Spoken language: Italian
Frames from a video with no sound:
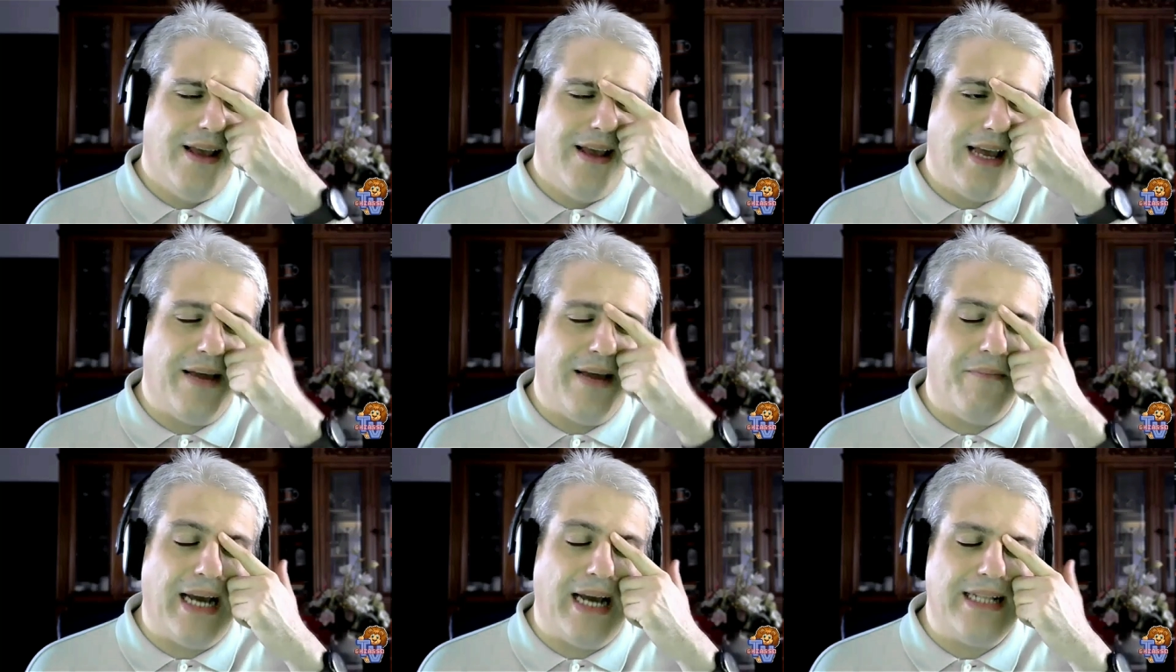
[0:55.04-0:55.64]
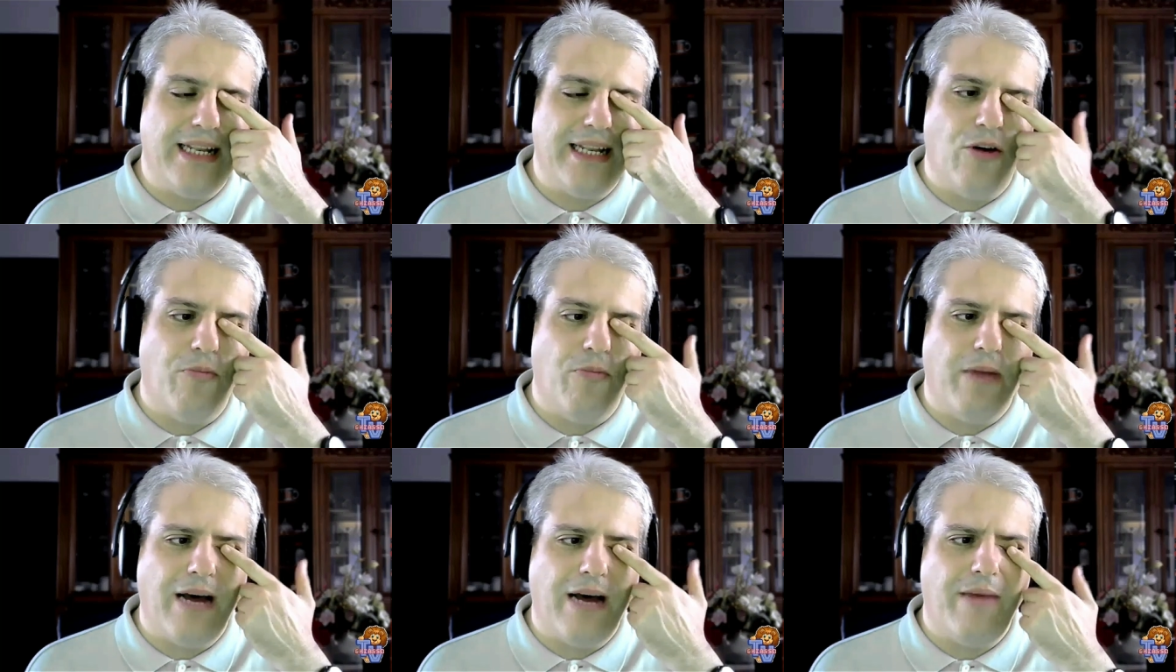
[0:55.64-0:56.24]
eh, Biden e
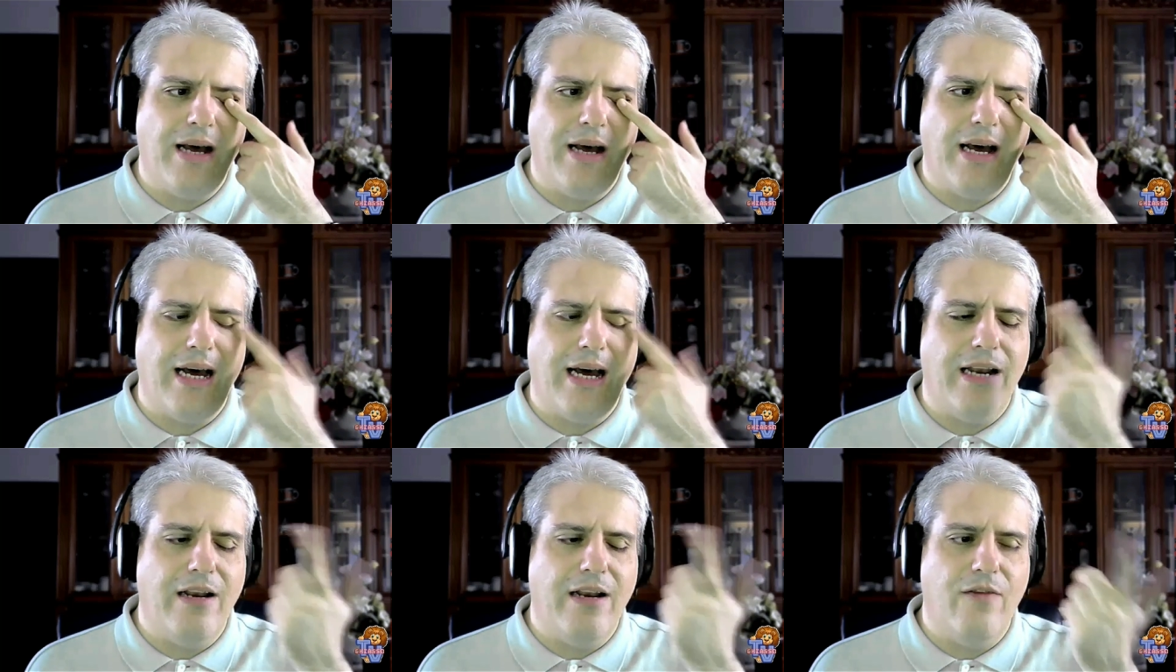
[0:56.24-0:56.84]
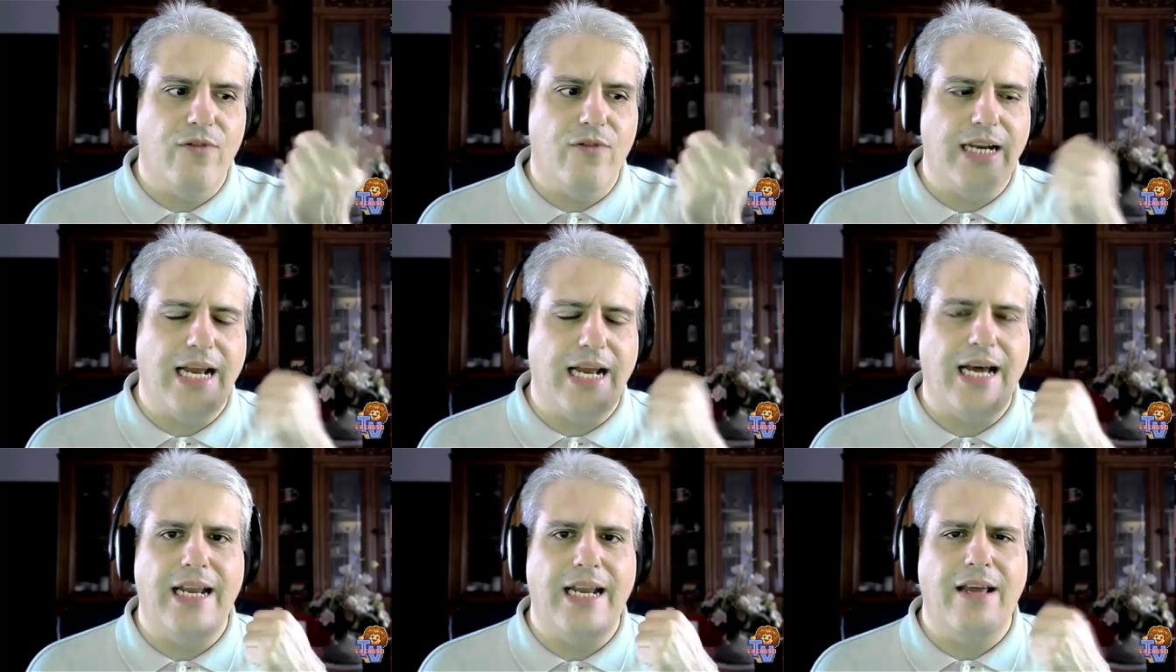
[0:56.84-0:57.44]
Obama al
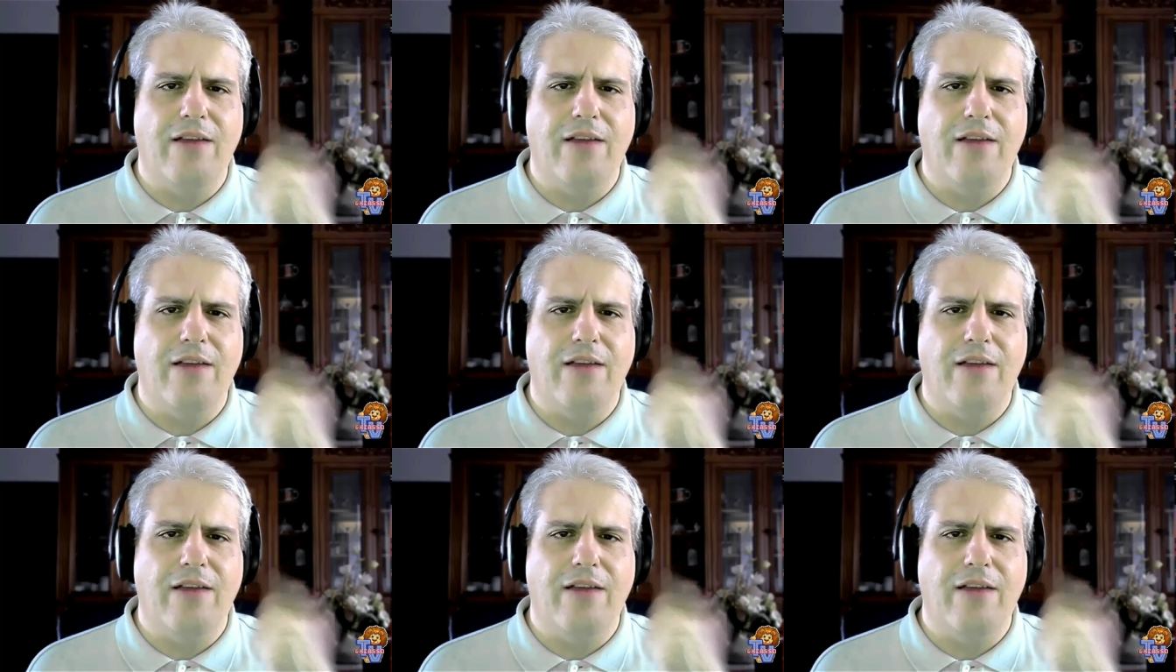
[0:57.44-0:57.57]
funerale,